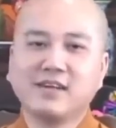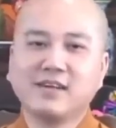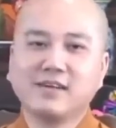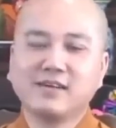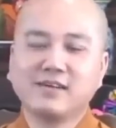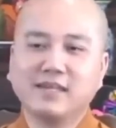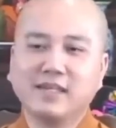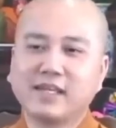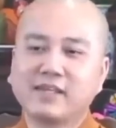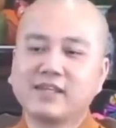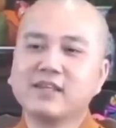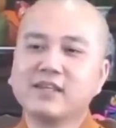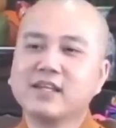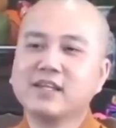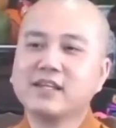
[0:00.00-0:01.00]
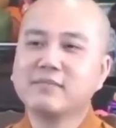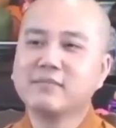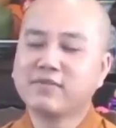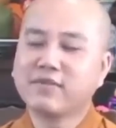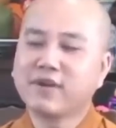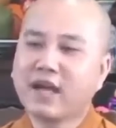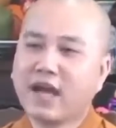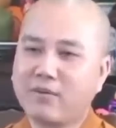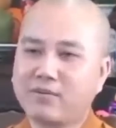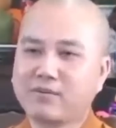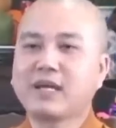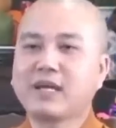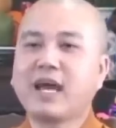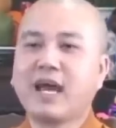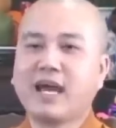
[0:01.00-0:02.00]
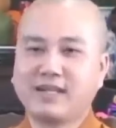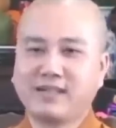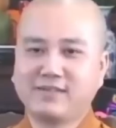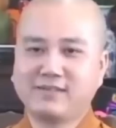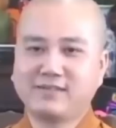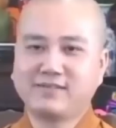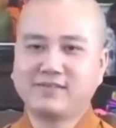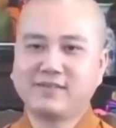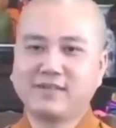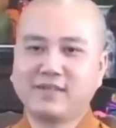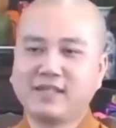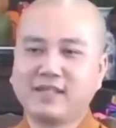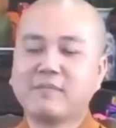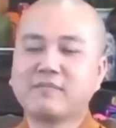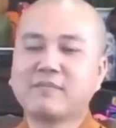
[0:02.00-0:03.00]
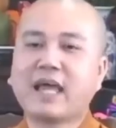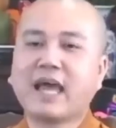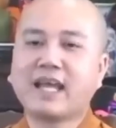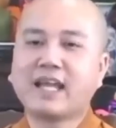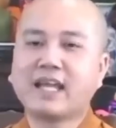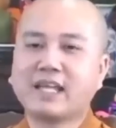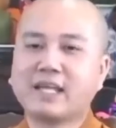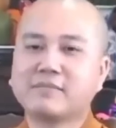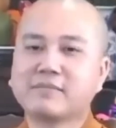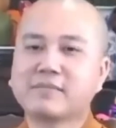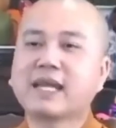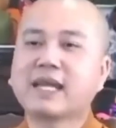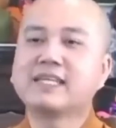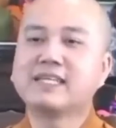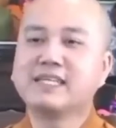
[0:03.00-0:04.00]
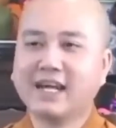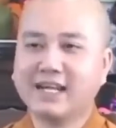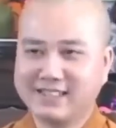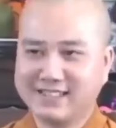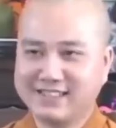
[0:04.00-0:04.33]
vì vậy cho nên đó mình phải học cái hạnh năm nay là năm canh dần